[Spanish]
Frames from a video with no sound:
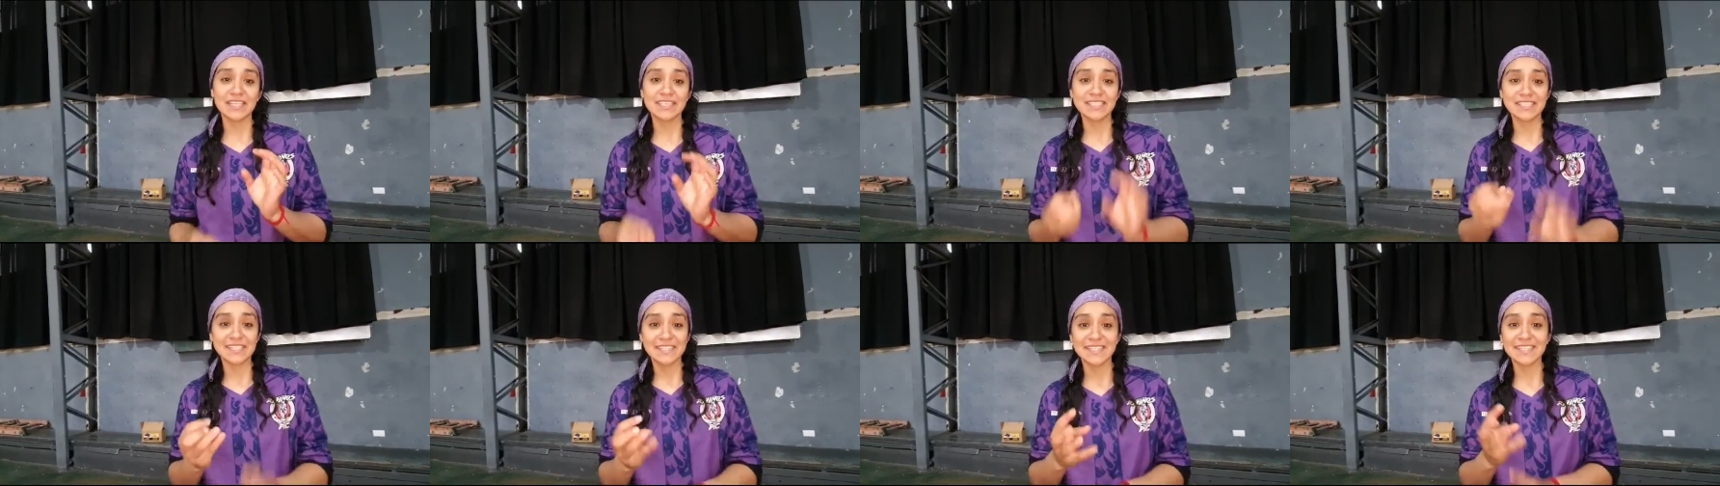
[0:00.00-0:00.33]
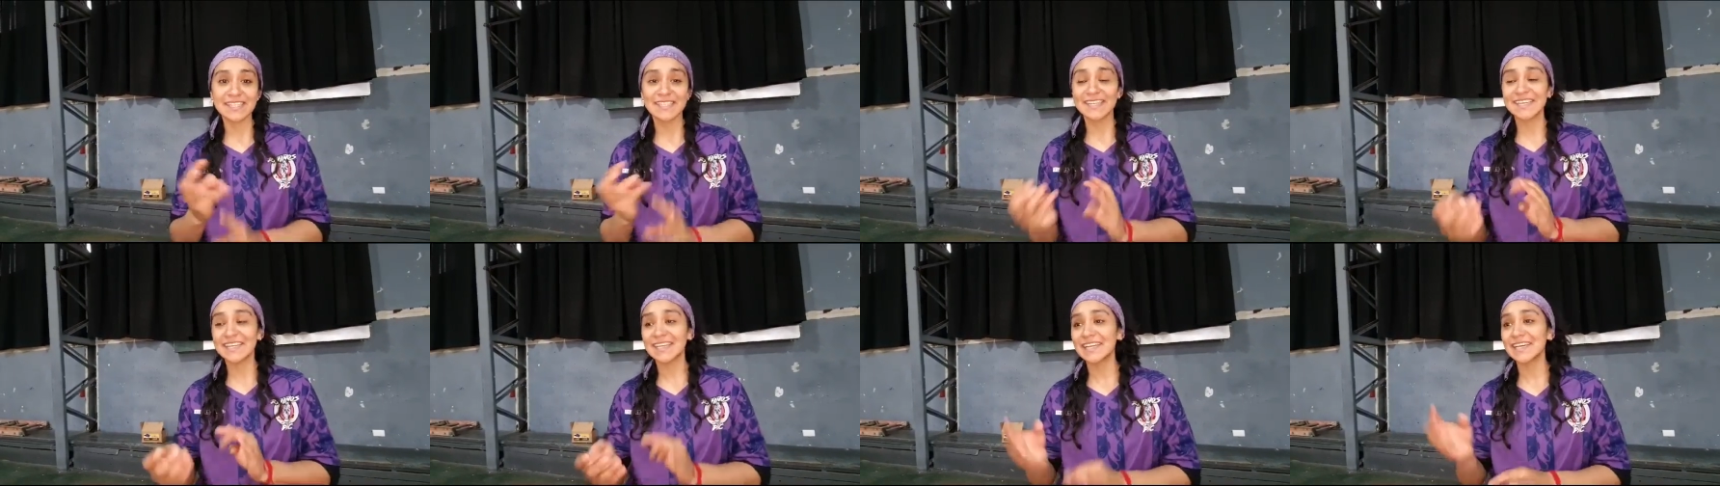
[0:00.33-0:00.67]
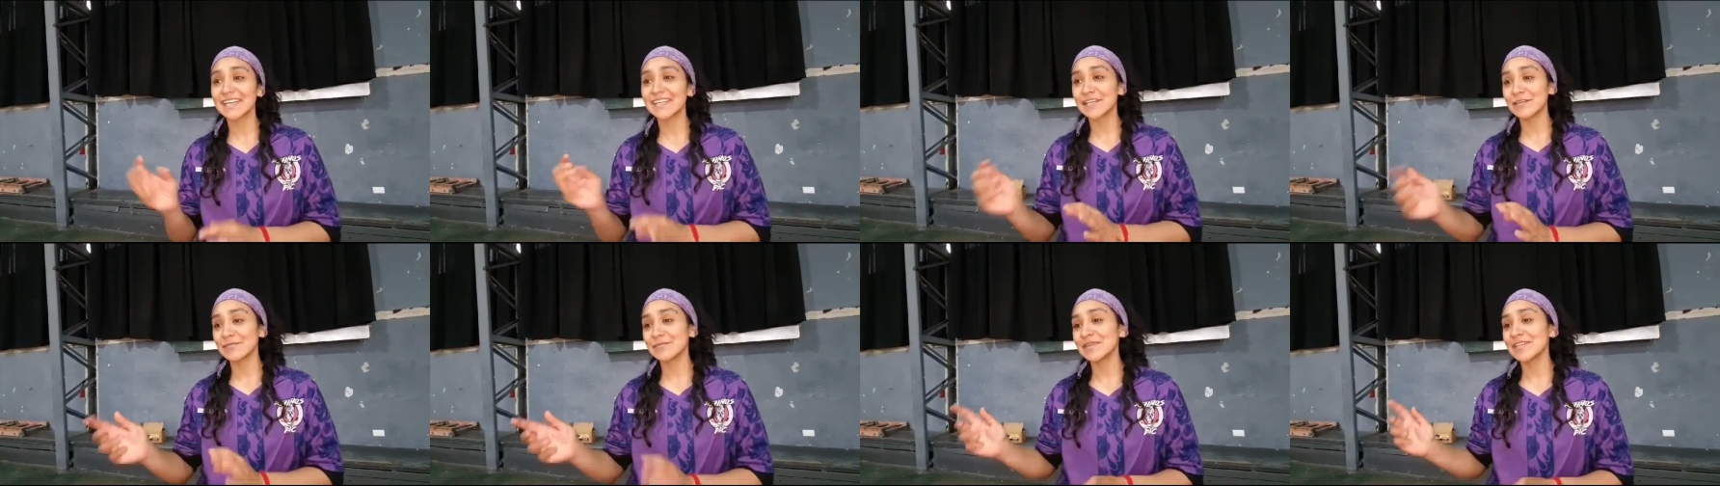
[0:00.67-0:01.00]
encender
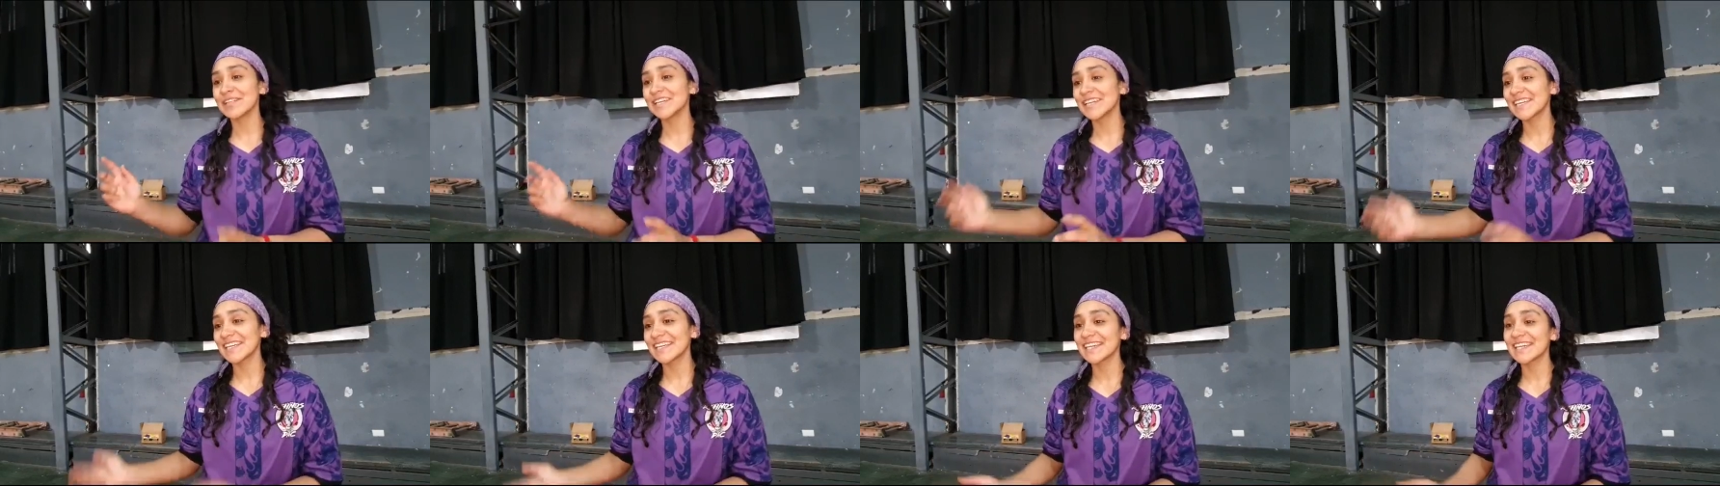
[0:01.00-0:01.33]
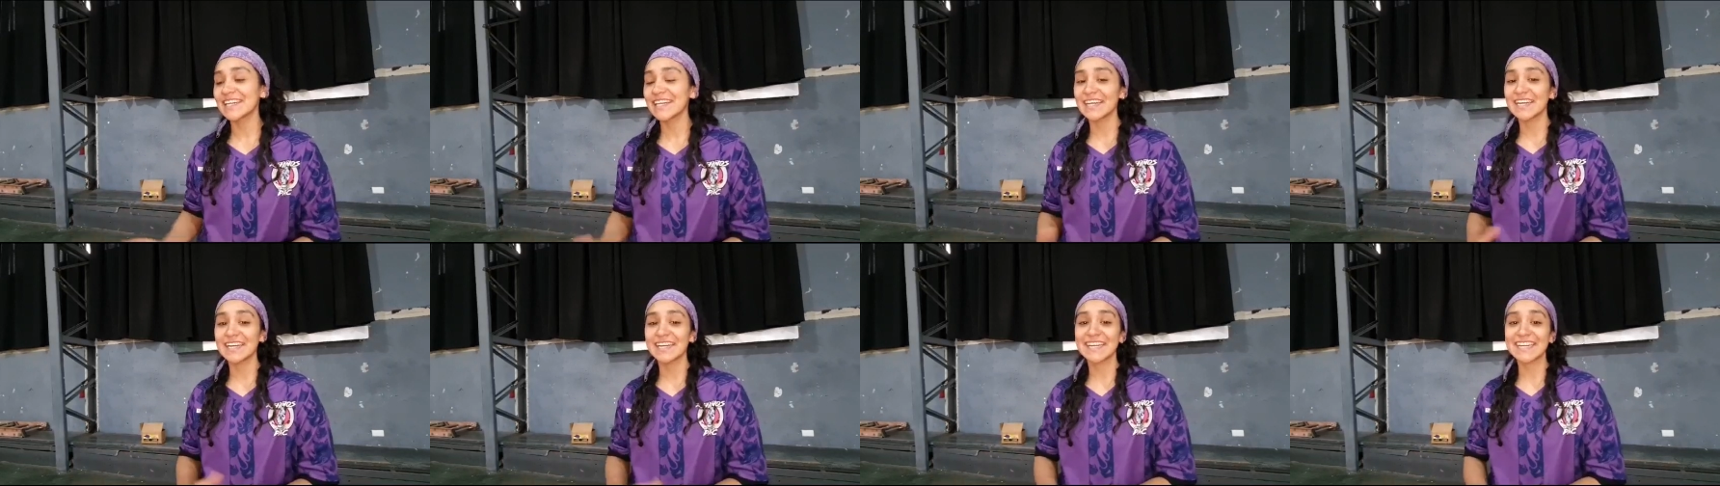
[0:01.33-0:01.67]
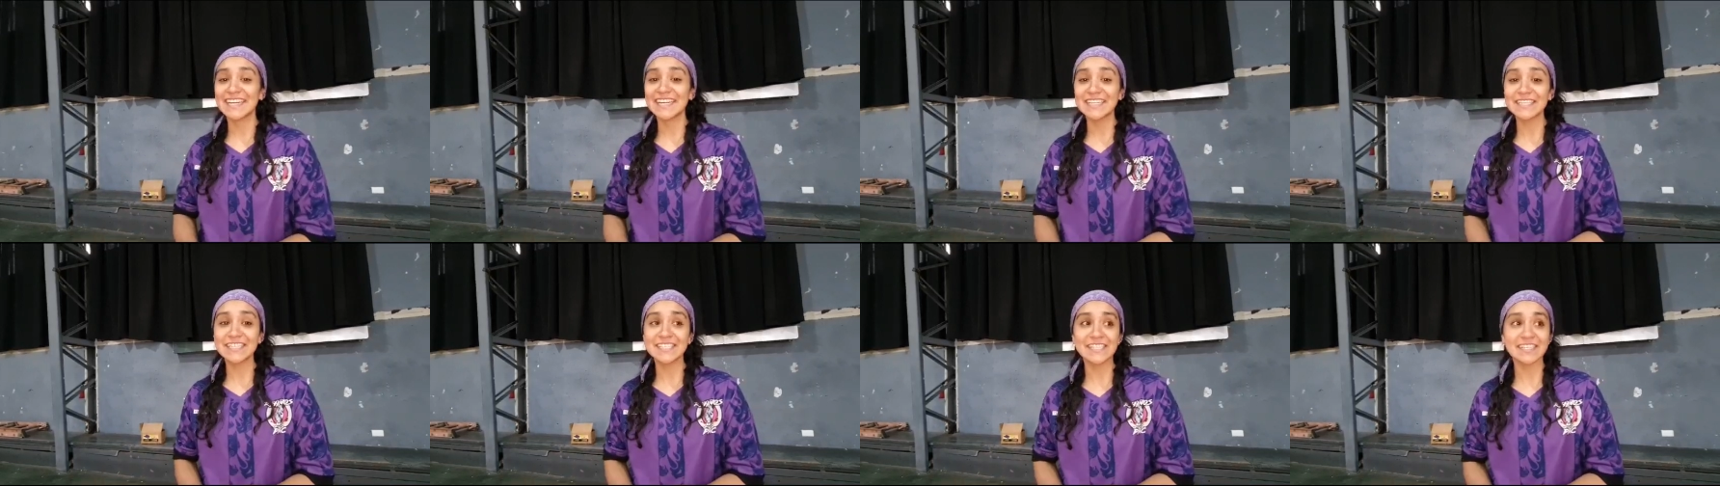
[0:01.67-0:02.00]
las llamitas en cada
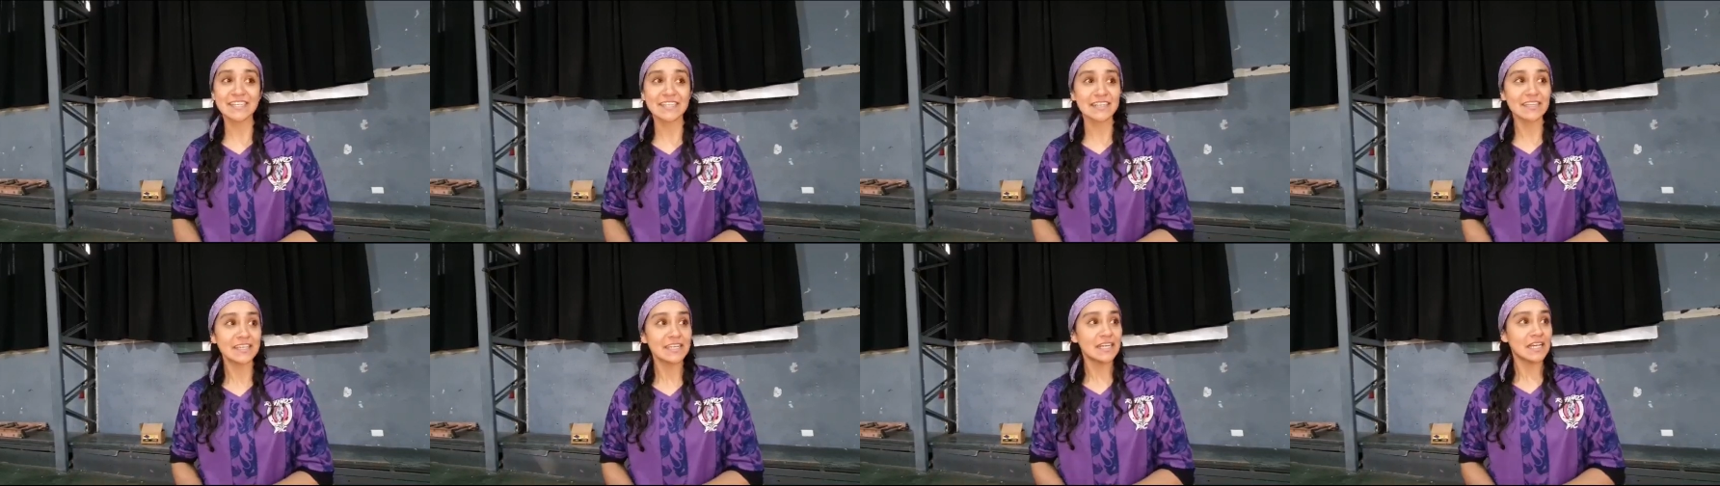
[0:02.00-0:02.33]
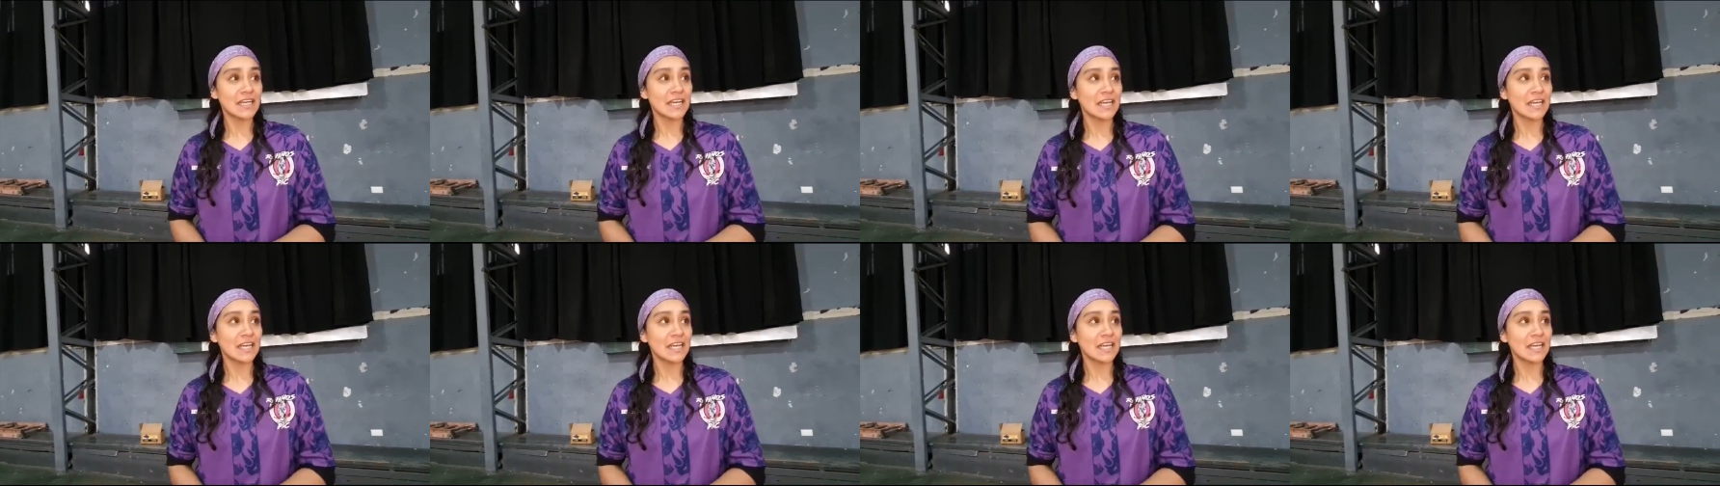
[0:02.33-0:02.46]
cancha.